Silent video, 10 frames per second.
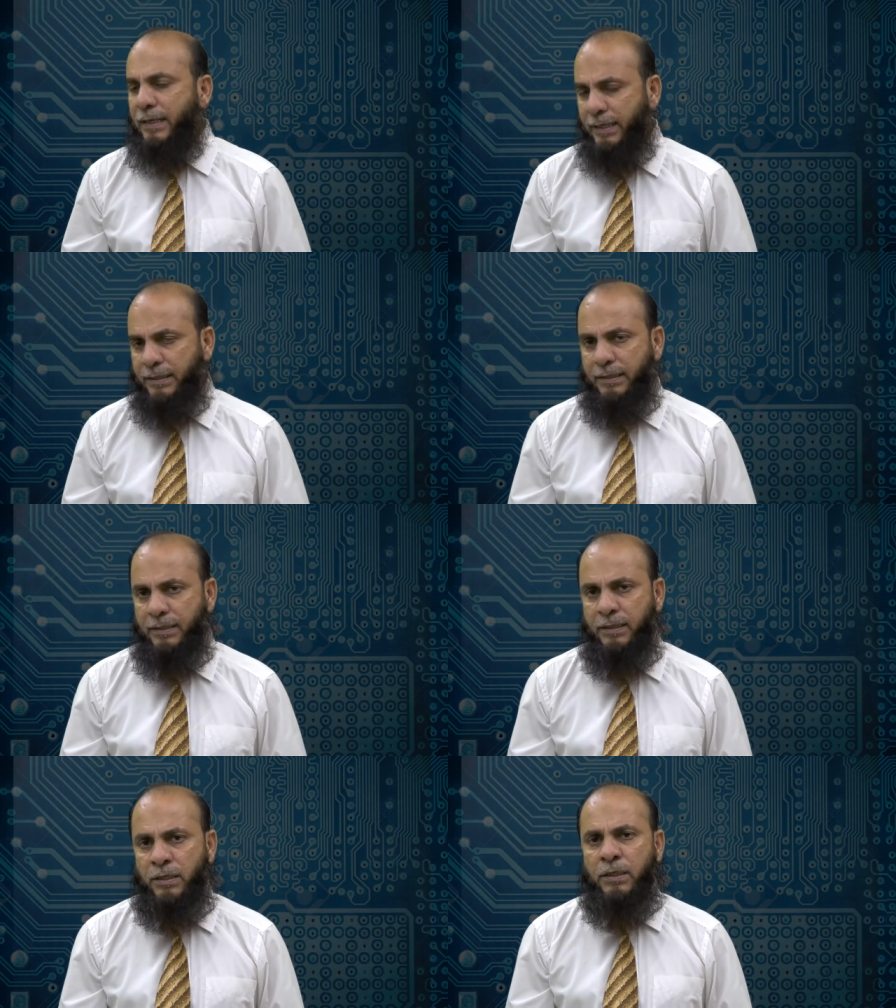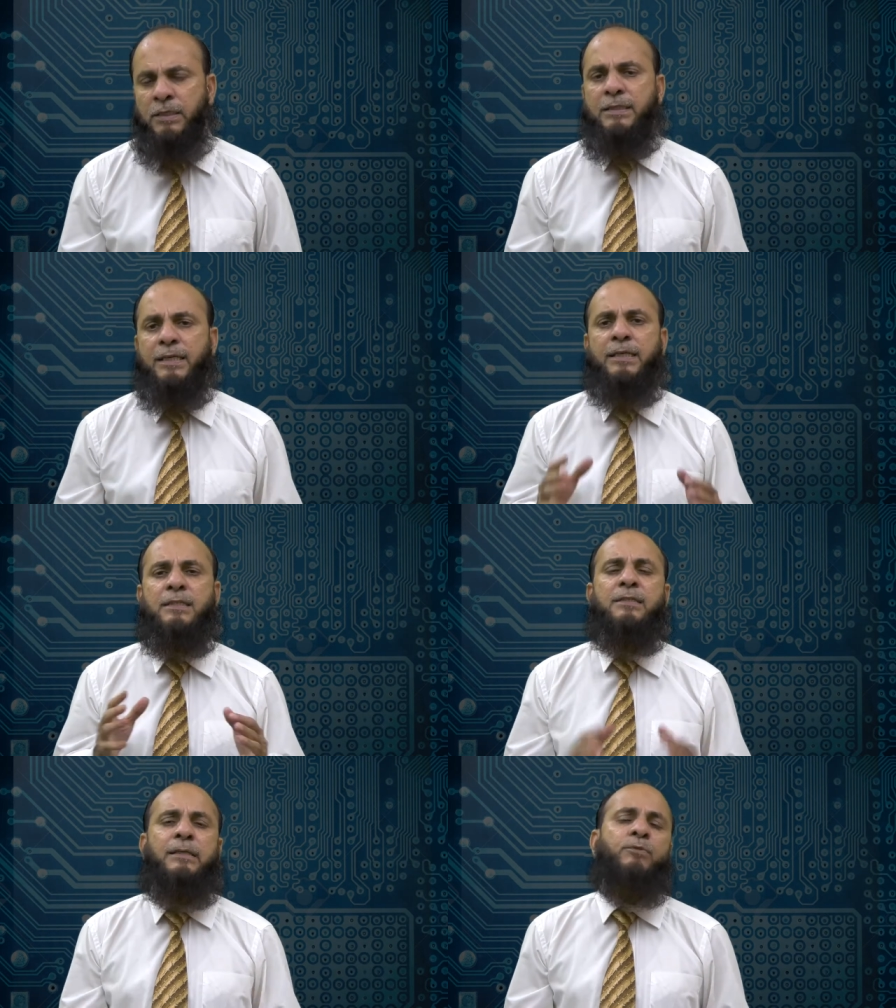कनेक्ट हैं सेकेंड
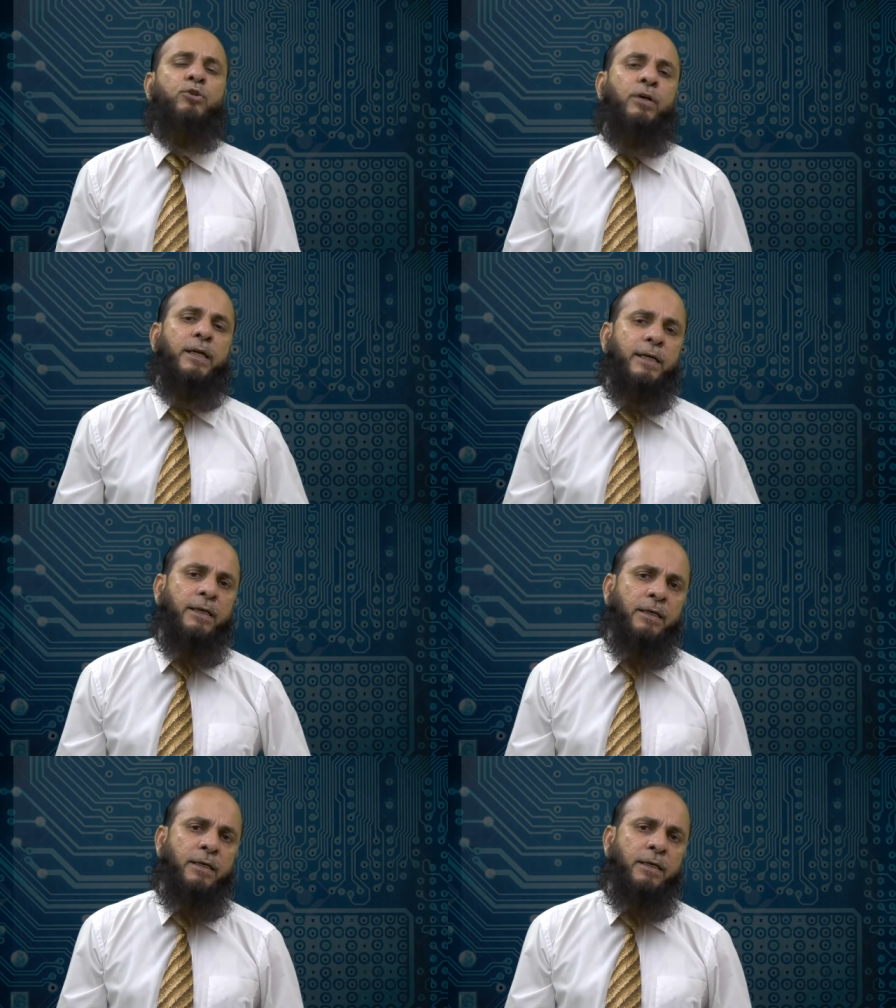स्टेप जो है